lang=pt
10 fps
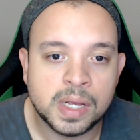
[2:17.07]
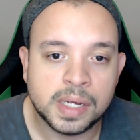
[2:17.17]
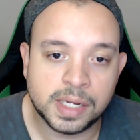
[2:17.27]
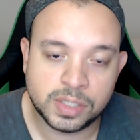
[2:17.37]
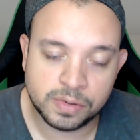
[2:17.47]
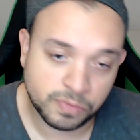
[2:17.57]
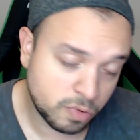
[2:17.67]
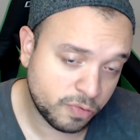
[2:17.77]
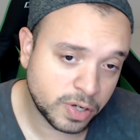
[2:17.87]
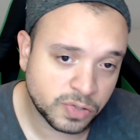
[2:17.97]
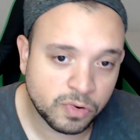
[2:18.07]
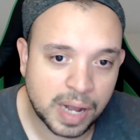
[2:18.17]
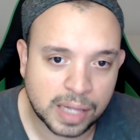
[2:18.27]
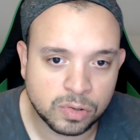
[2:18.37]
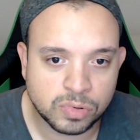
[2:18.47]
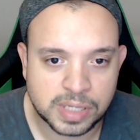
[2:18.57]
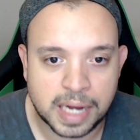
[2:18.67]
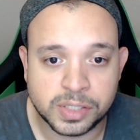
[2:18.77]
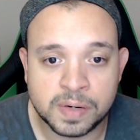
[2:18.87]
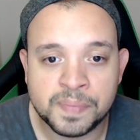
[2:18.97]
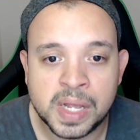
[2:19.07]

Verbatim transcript: que foi divulgado no site.